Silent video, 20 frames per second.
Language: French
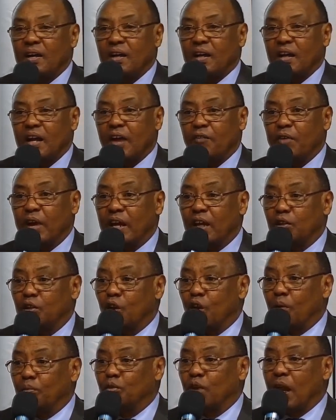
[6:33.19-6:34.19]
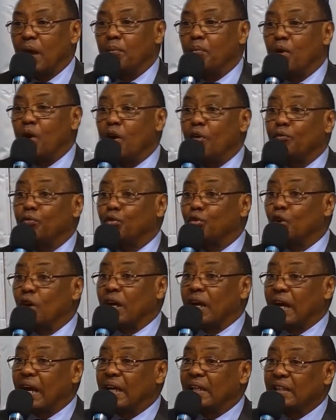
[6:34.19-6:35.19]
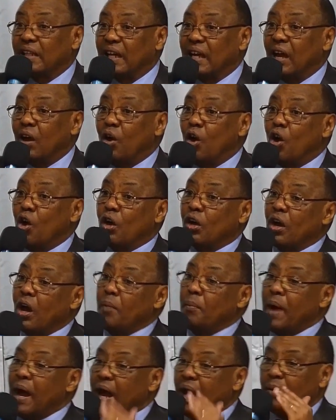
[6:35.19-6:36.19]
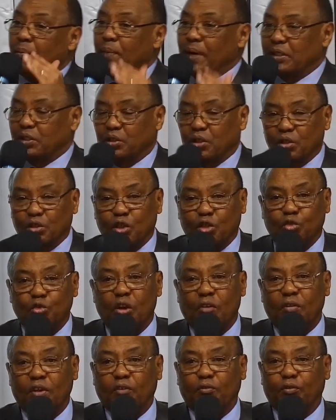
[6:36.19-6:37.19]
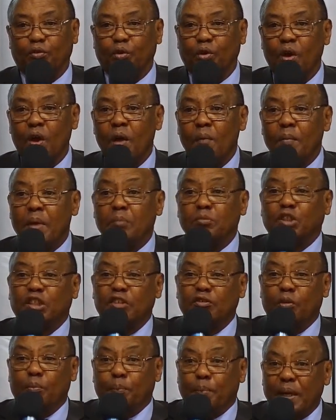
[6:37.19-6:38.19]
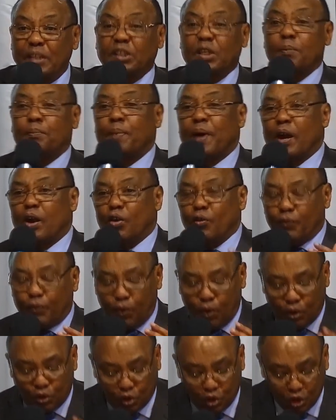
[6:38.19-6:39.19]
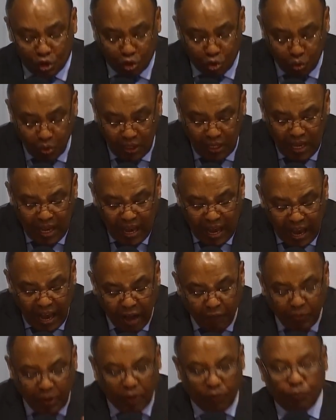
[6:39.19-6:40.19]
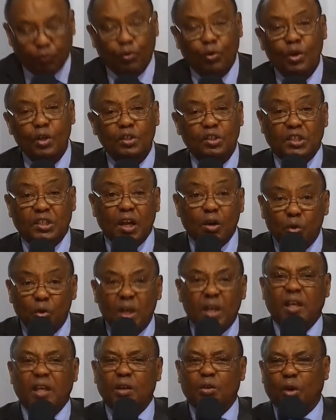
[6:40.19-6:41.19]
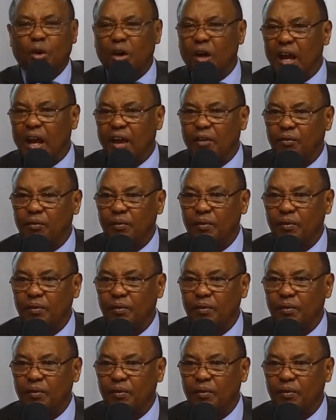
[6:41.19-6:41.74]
la vallée de l'homme de la mort, vous ne craindrez aucun mal parce que je suis avec vous. Même si vous passez par le feu, je suis avec vous. C'est lui qui nous relève.